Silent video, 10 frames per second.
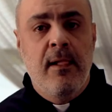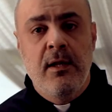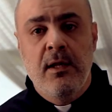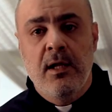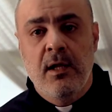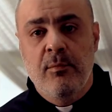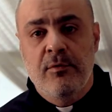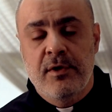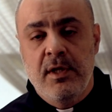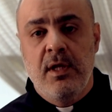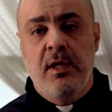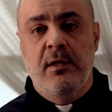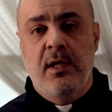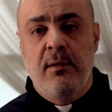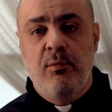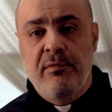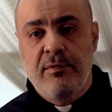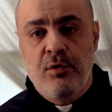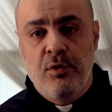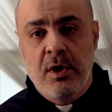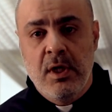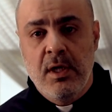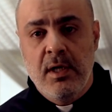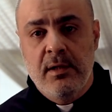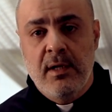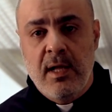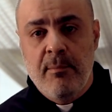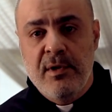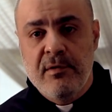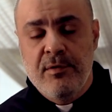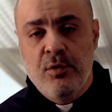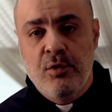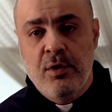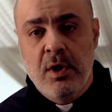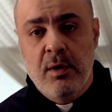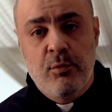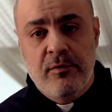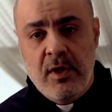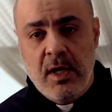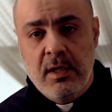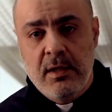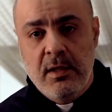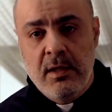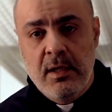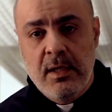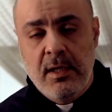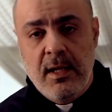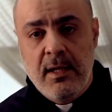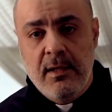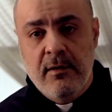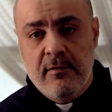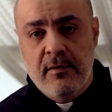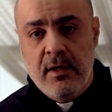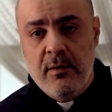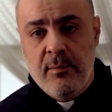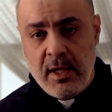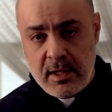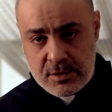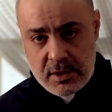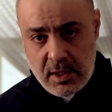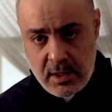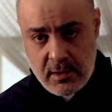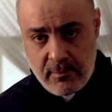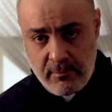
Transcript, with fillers: إني هالمصريات اللي بوفرهم أقدر أمن فيهم مساعدة لأي إنسان بحاجة لإلها